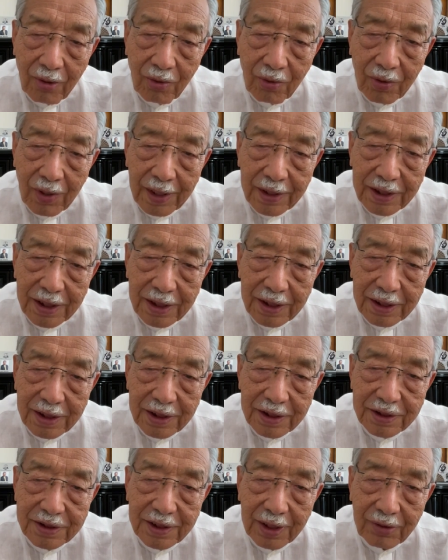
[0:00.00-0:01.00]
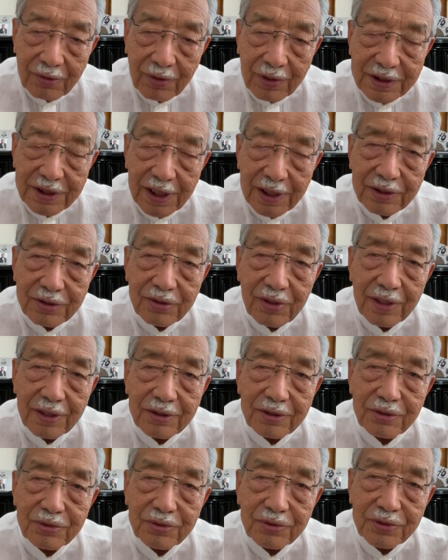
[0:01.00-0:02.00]
崩壊したのが
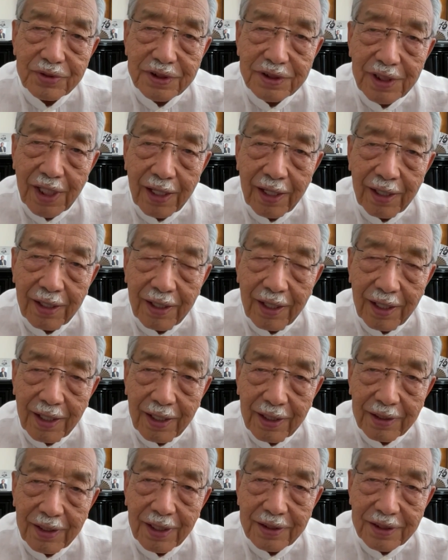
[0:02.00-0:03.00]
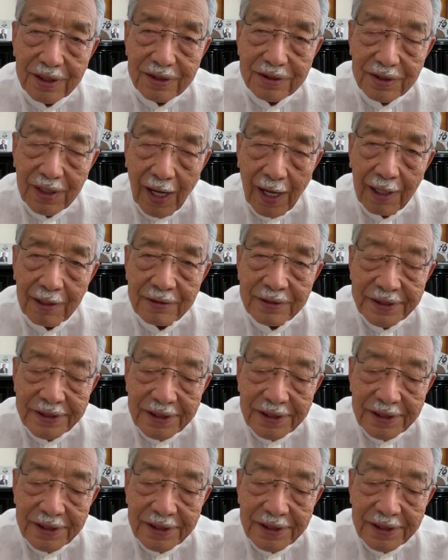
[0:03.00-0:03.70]
1991年、えー、なんですが、